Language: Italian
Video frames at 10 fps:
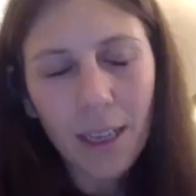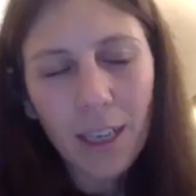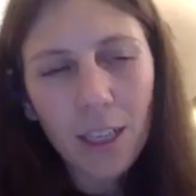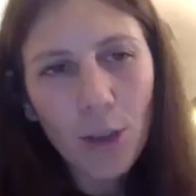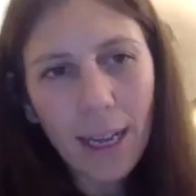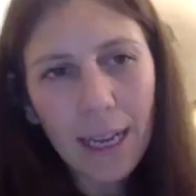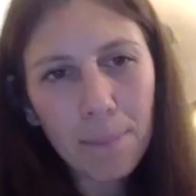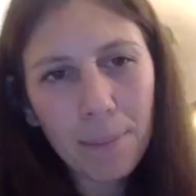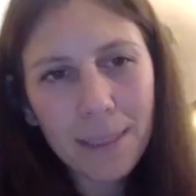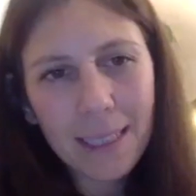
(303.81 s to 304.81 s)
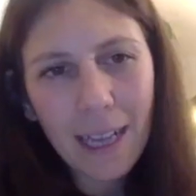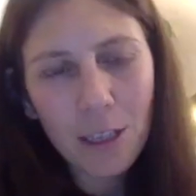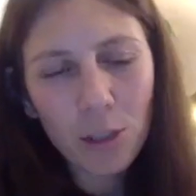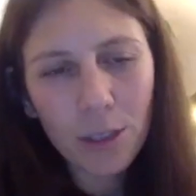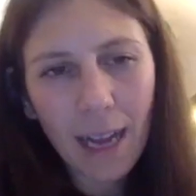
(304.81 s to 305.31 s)
Cioè il
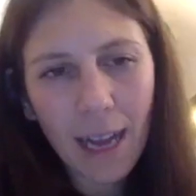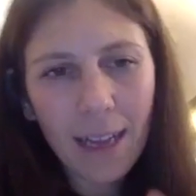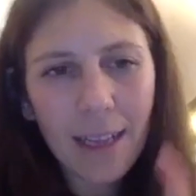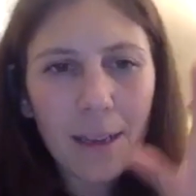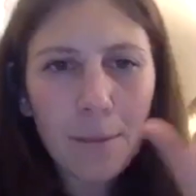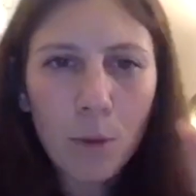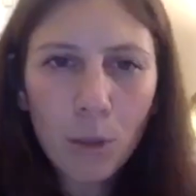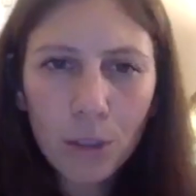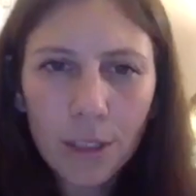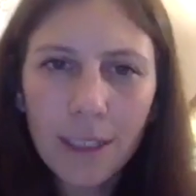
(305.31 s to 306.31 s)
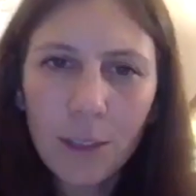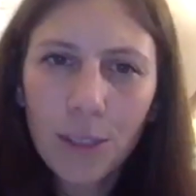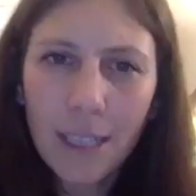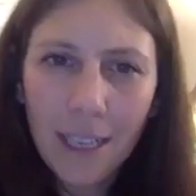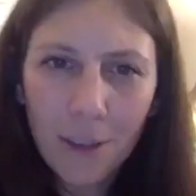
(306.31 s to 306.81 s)
passaggio tra mondo
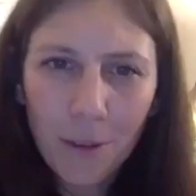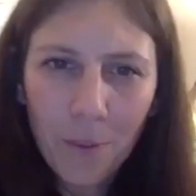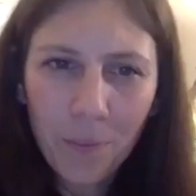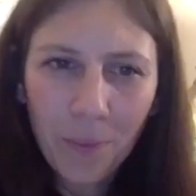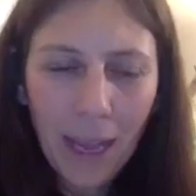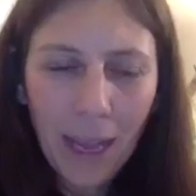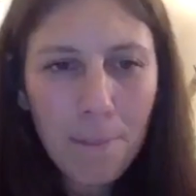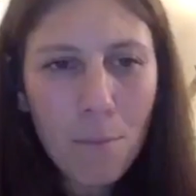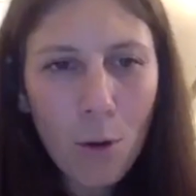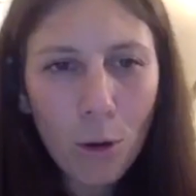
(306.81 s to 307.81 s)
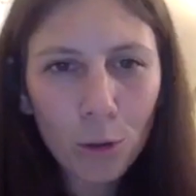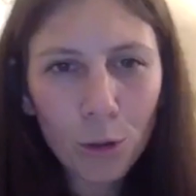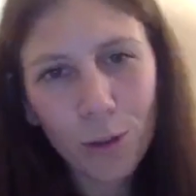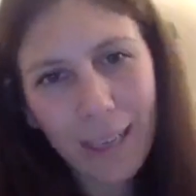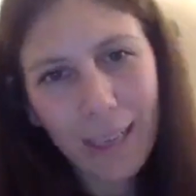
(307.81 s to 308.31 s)
intrauterino e
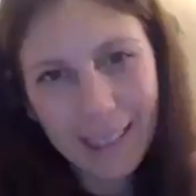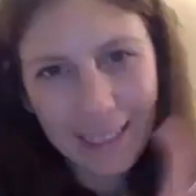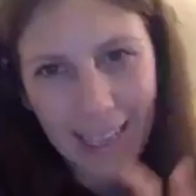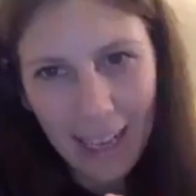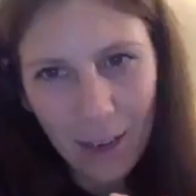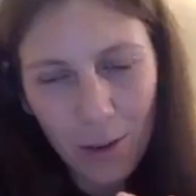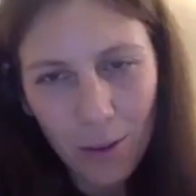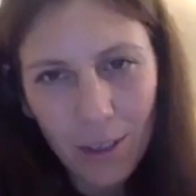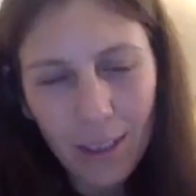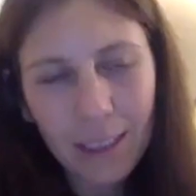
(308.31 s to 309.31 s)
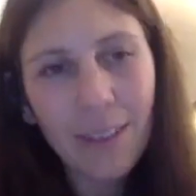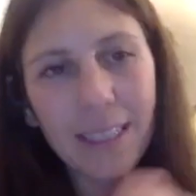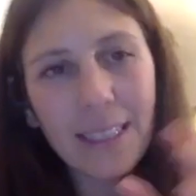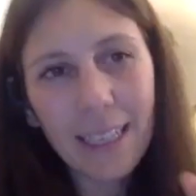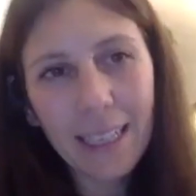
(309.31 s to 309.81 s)
mondo esterno deve
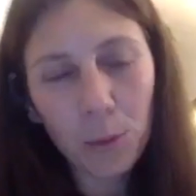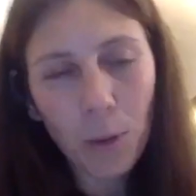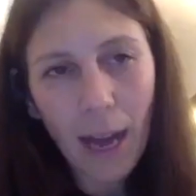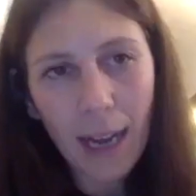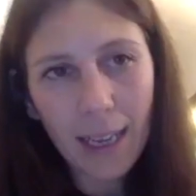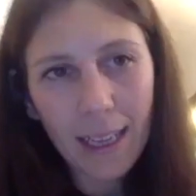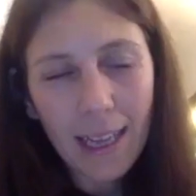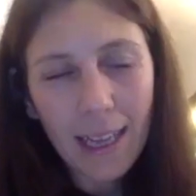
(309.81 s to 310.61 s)
essere graduale,